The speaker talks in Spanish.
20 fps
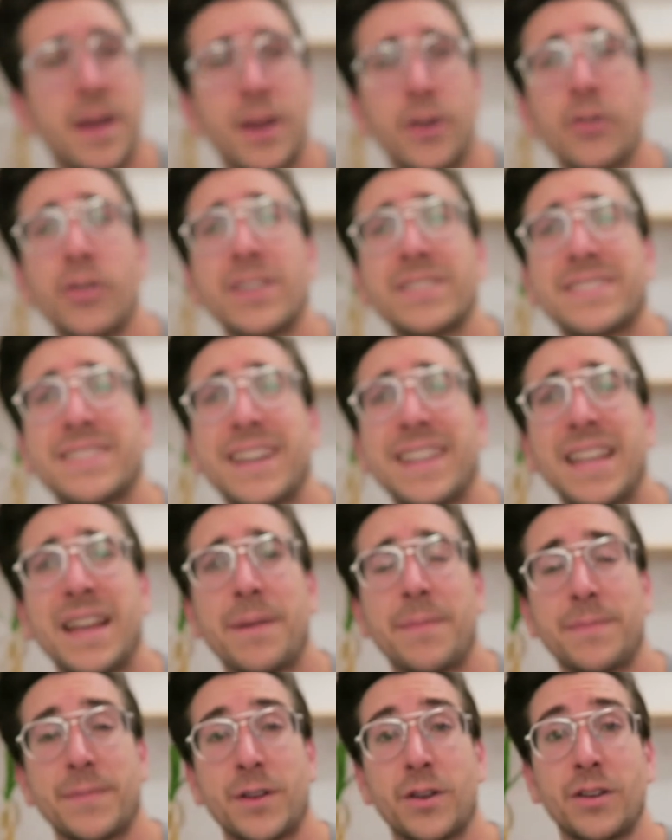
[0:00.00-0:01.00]
Creo que está
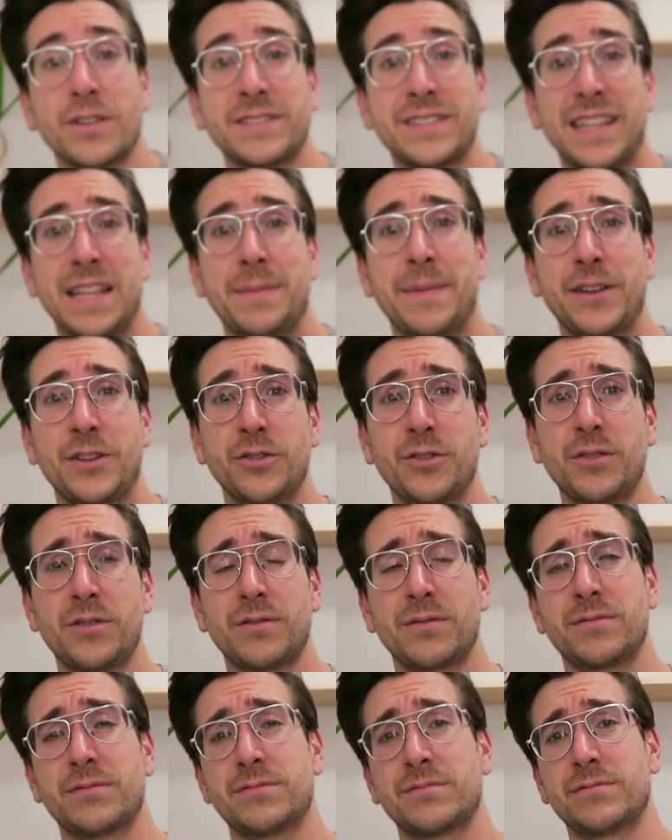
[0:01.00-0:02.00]
ya, creo que está ya mayor.
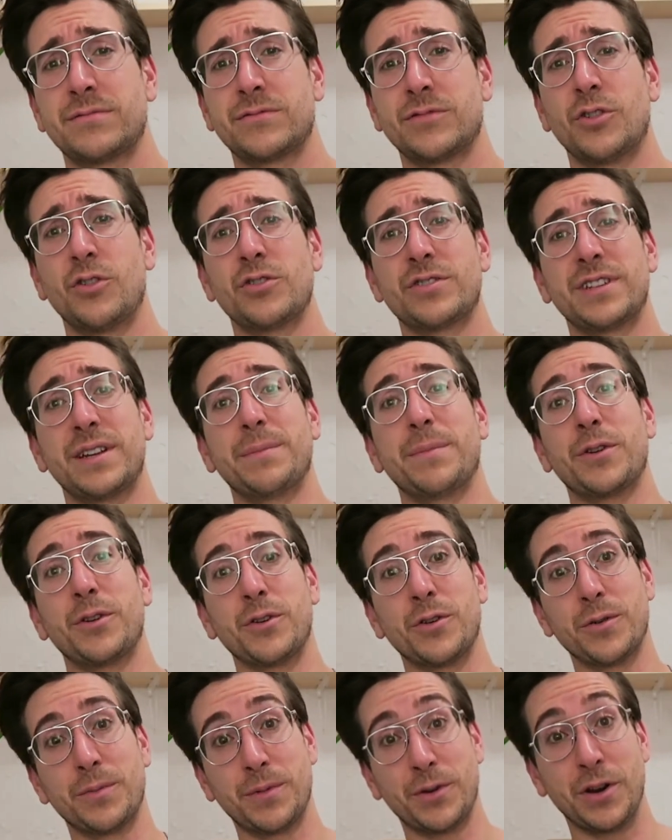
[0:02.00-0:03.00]
No lo sé,
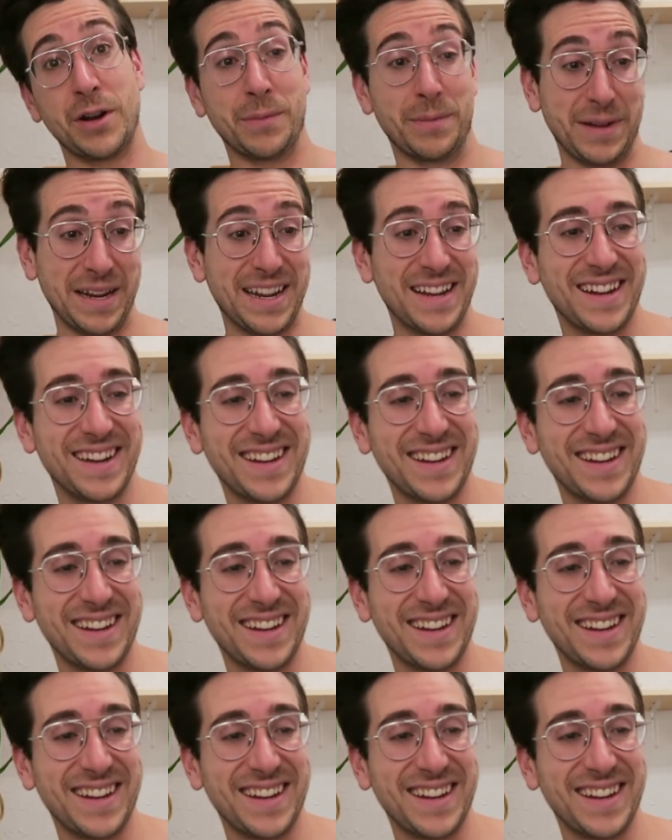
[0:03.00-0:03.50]
pero, pero le,